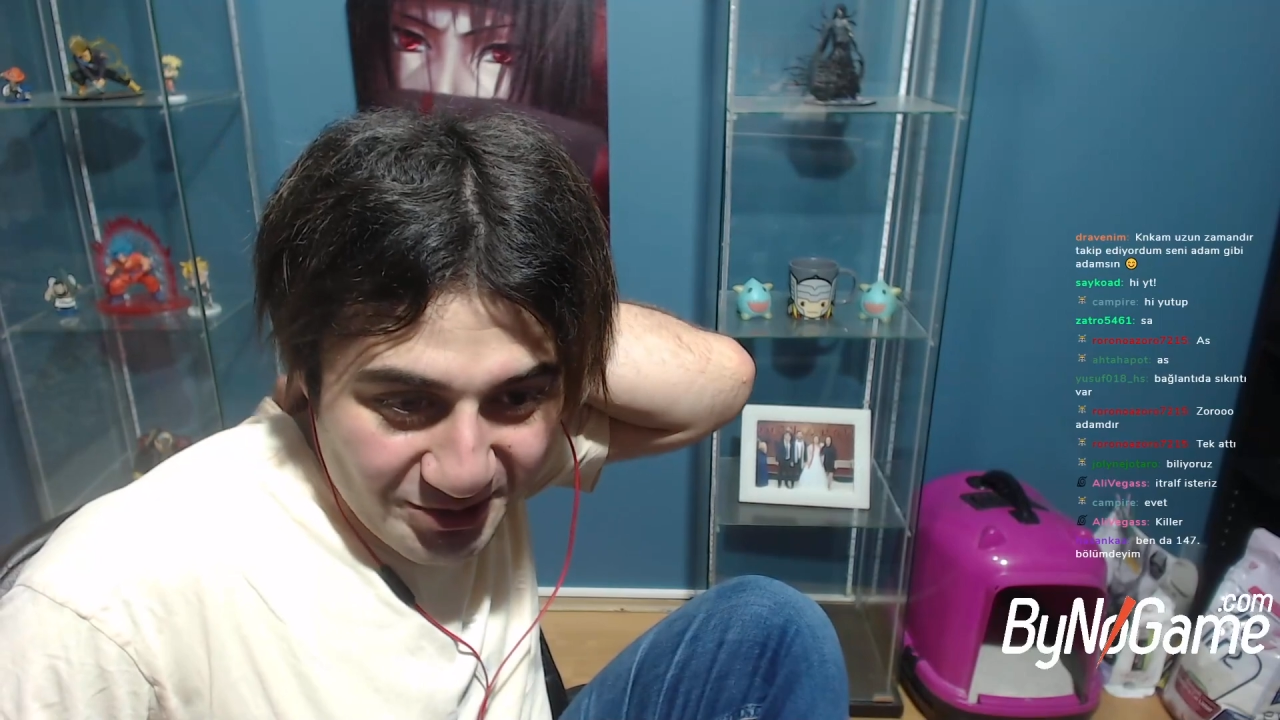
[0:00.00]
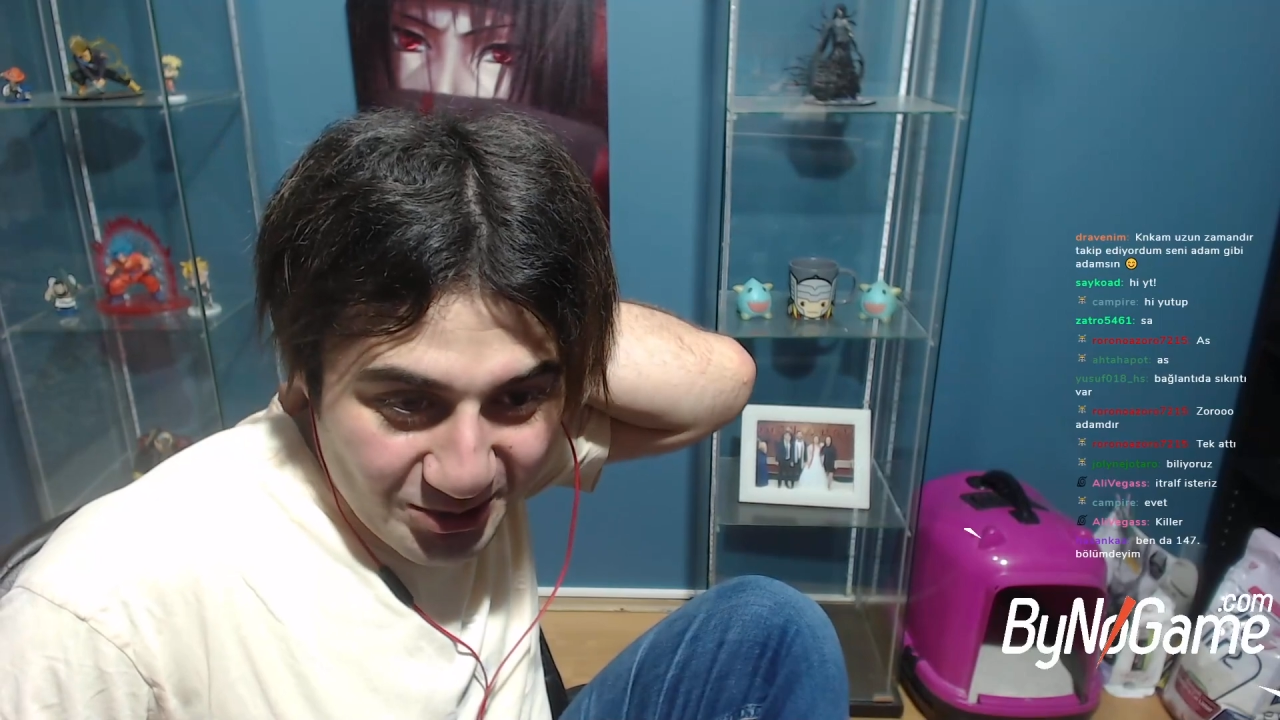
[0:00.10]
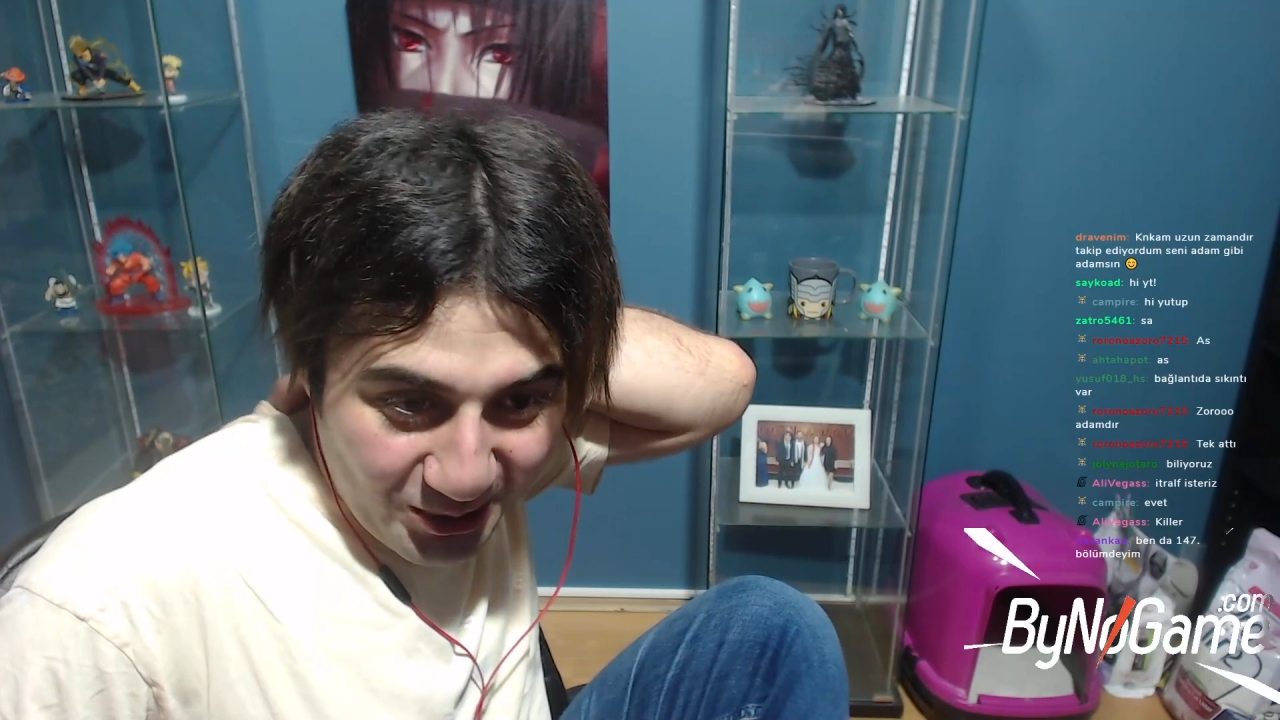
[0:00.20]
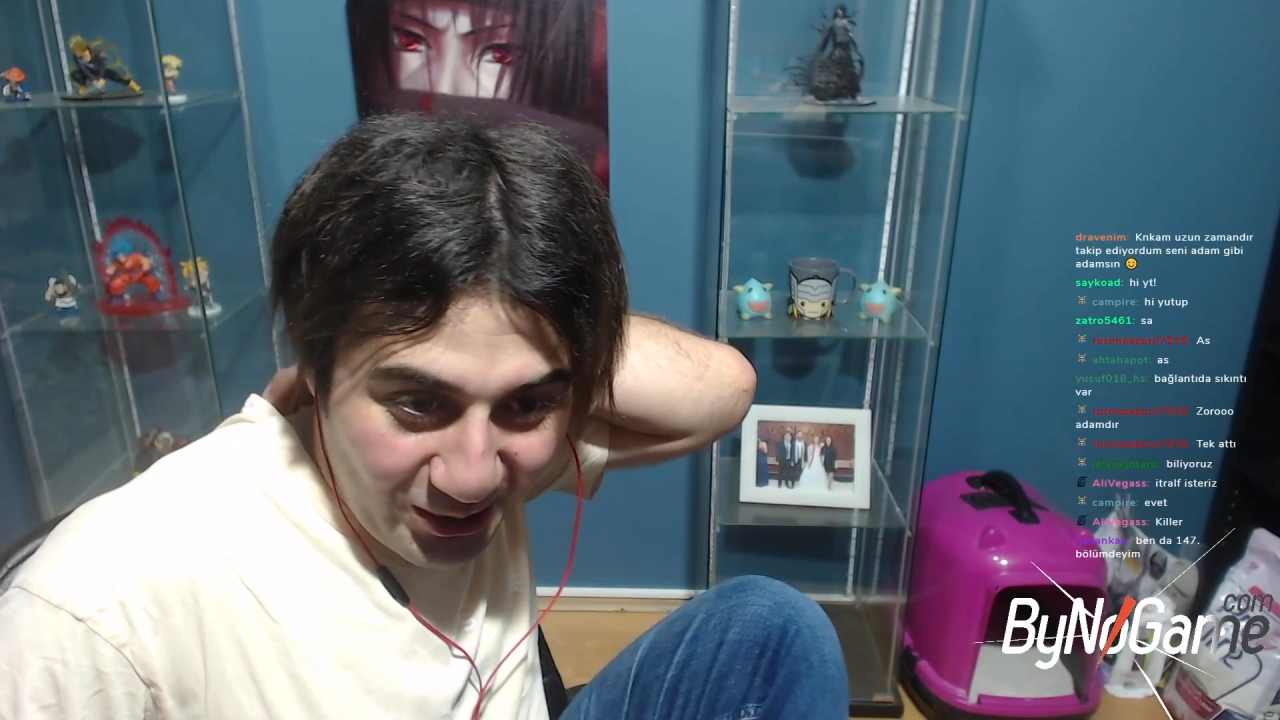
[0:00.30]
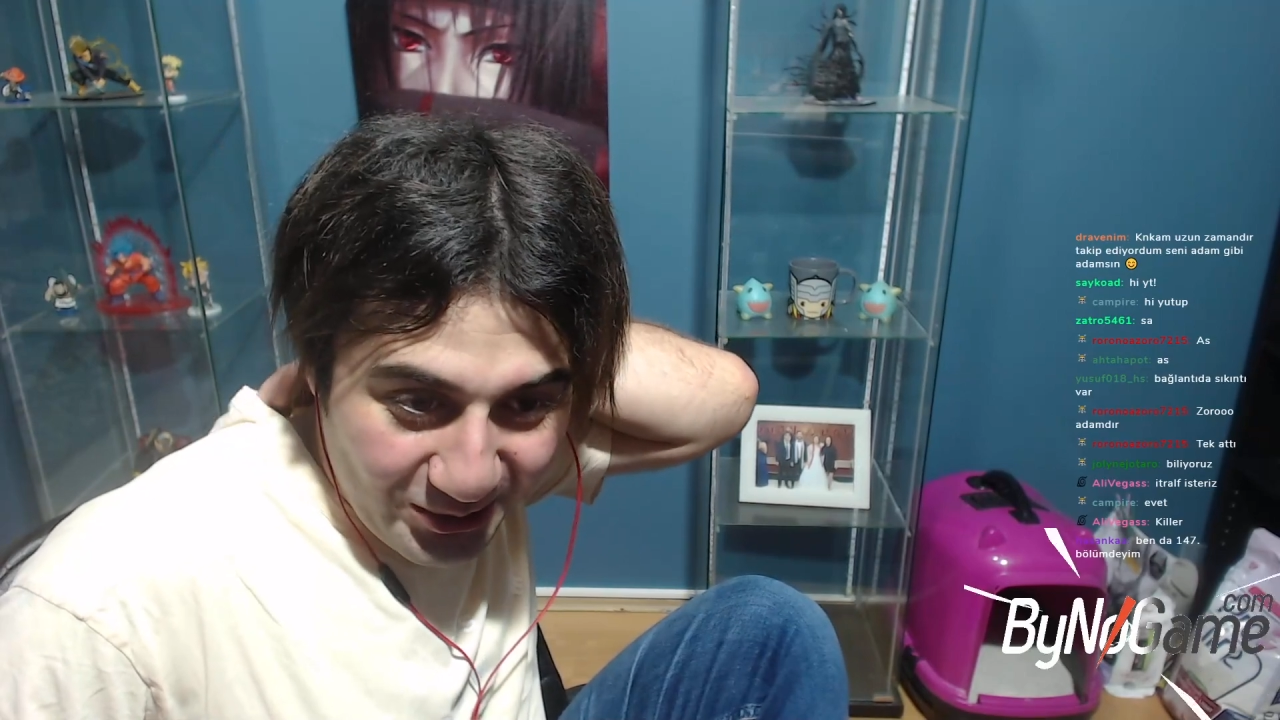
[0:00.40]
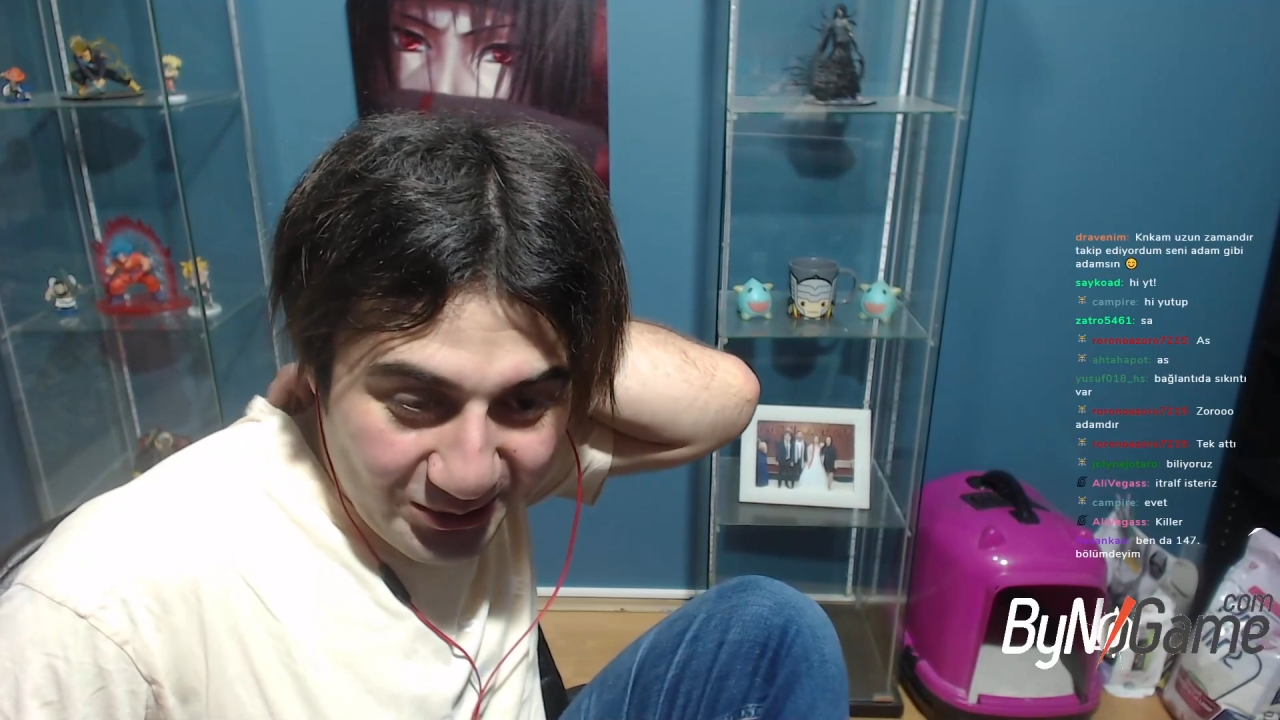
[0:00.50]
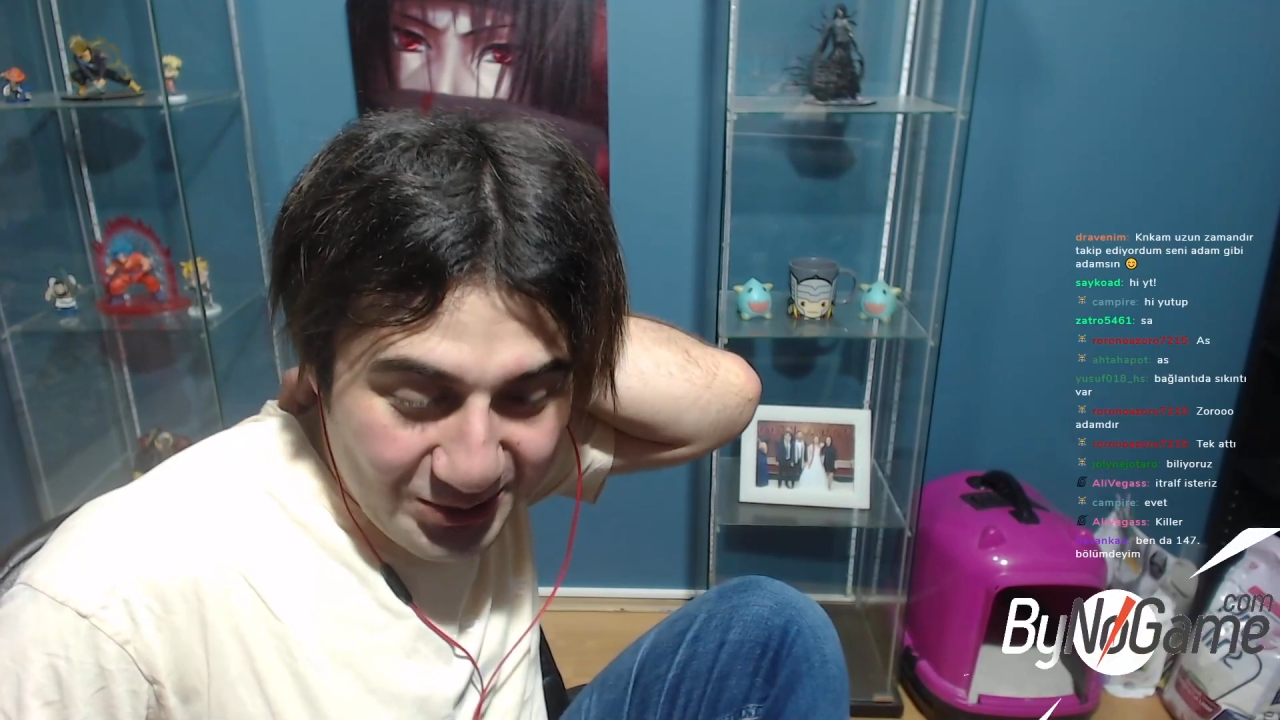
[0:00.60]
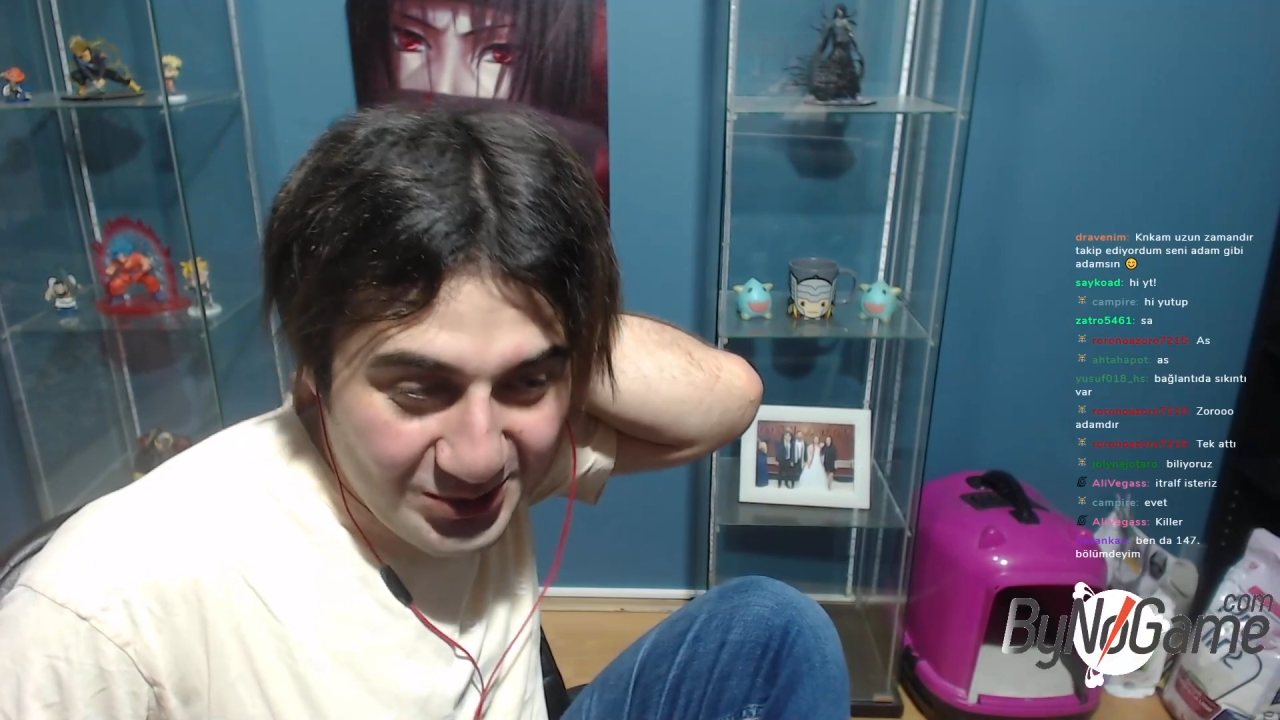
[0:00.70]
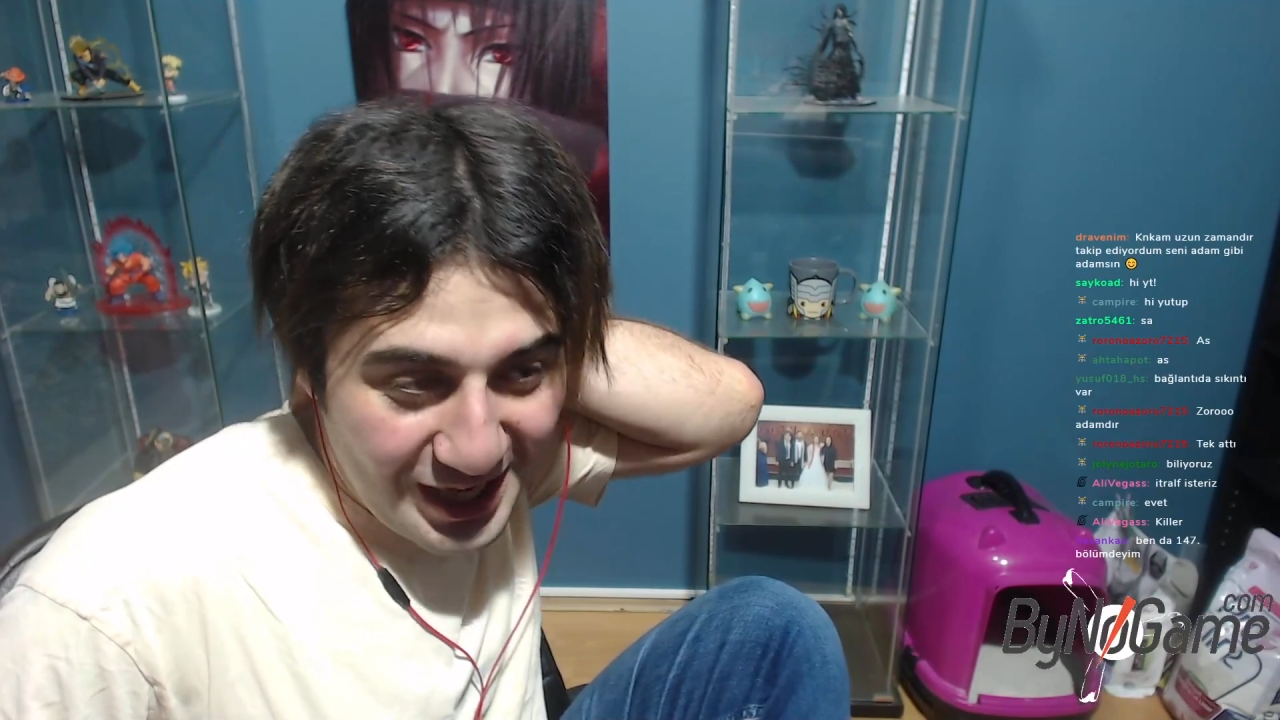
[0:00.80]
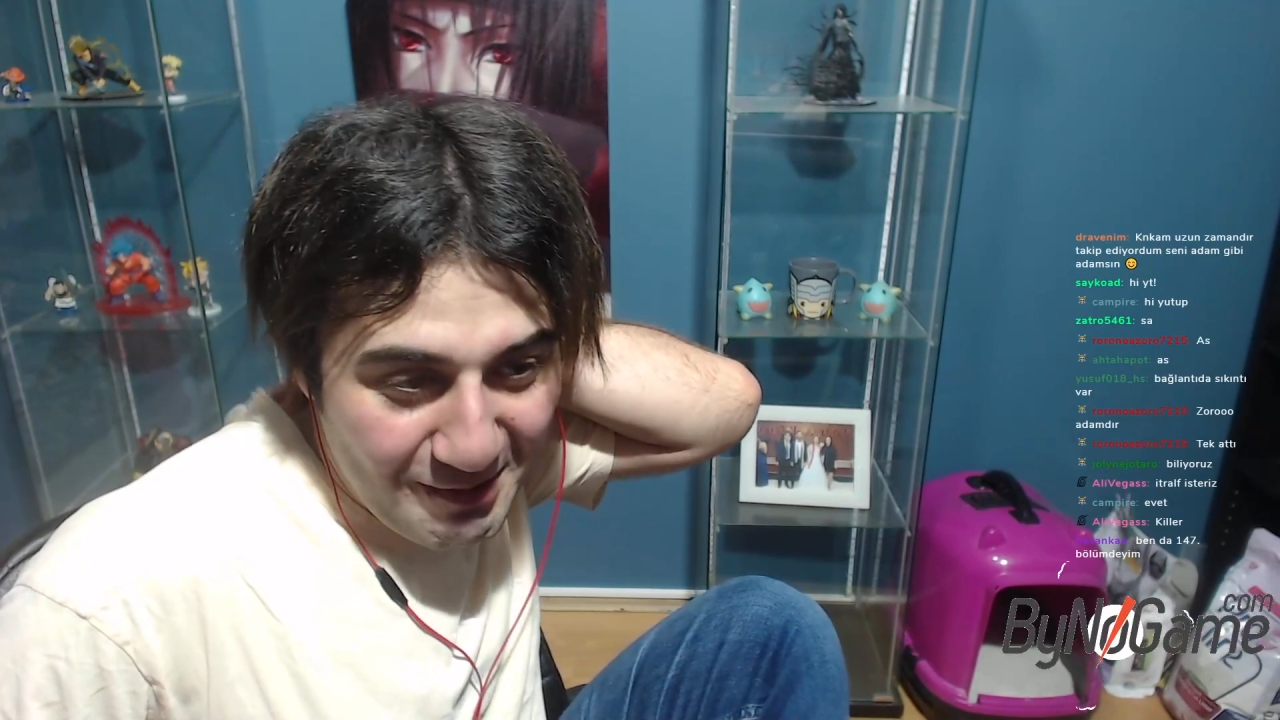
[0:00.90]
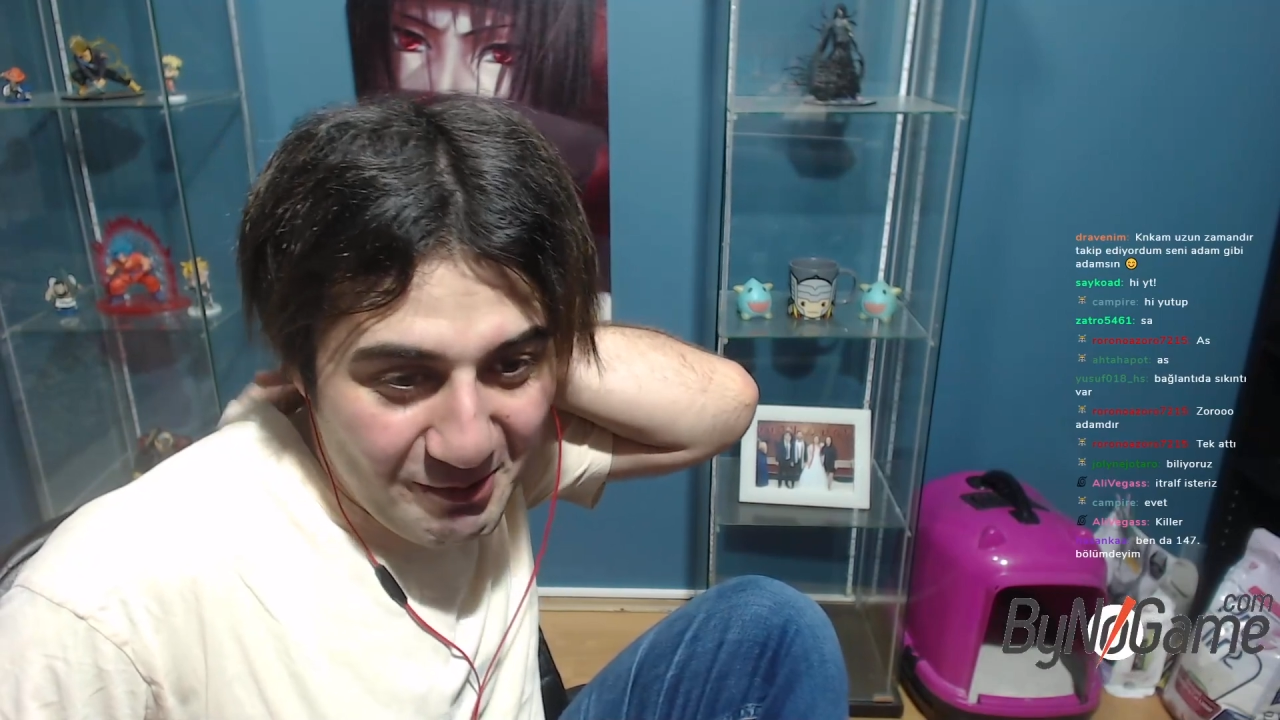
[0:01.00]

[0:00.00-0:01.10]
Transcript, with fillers: çok güzel